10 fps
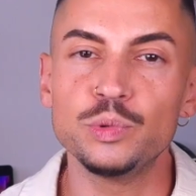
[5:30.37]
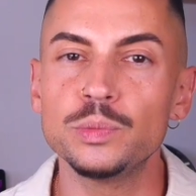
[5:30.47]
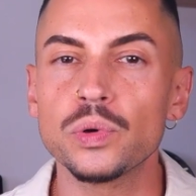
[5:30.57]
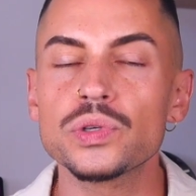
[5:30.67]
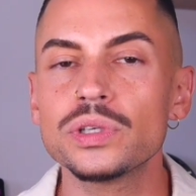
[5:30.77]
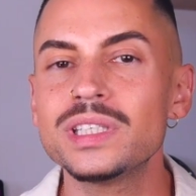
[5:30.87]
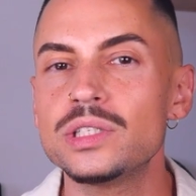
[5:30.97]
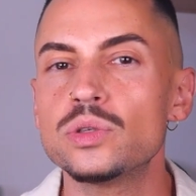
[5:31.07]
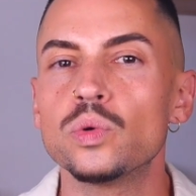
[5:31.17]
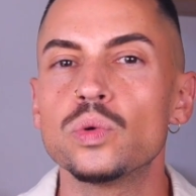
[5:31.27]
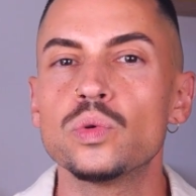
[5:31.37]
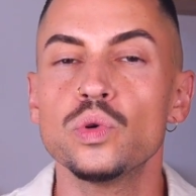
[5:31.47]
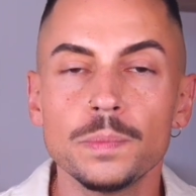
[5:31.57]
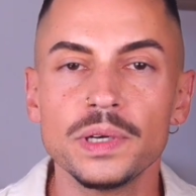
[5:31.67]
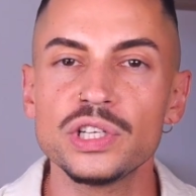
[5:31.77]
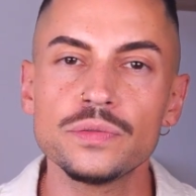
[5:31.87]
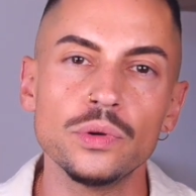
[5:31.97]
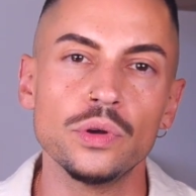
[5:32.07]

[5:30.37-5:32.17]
Puis pour ceux qui se coupent les cheveux